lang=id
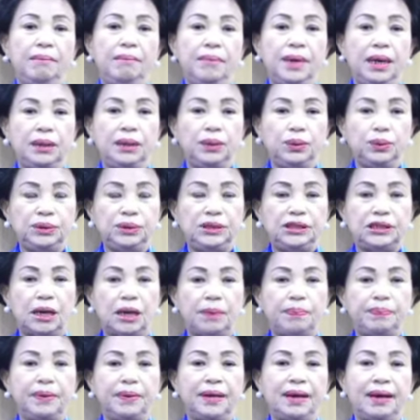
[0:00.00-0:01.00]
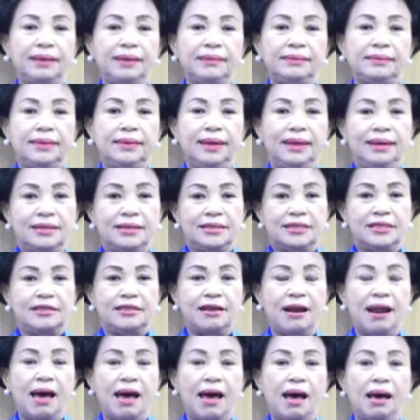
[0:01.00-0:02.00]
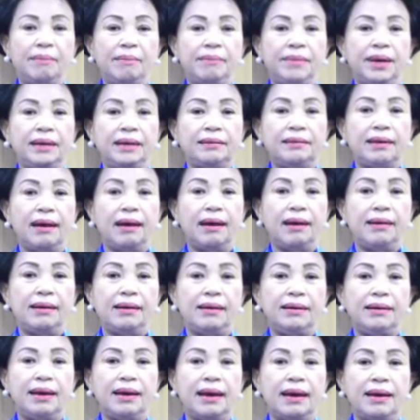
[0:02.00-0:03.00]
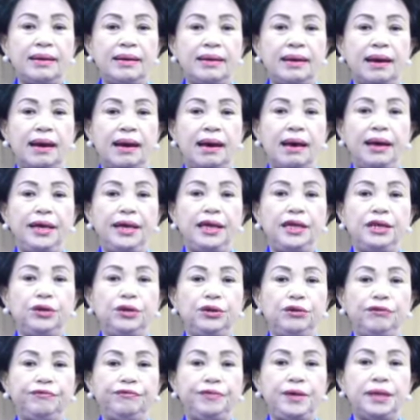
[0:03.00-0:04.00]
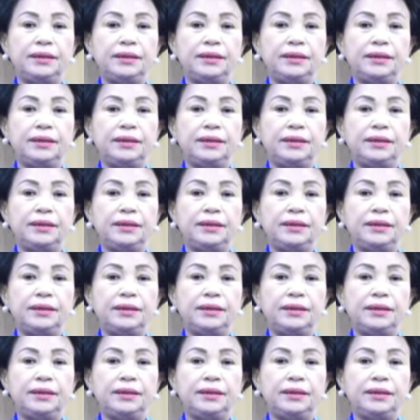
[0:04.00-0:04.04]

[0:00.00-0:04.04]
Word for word: mengucapkan Selamat Hari Raya Idul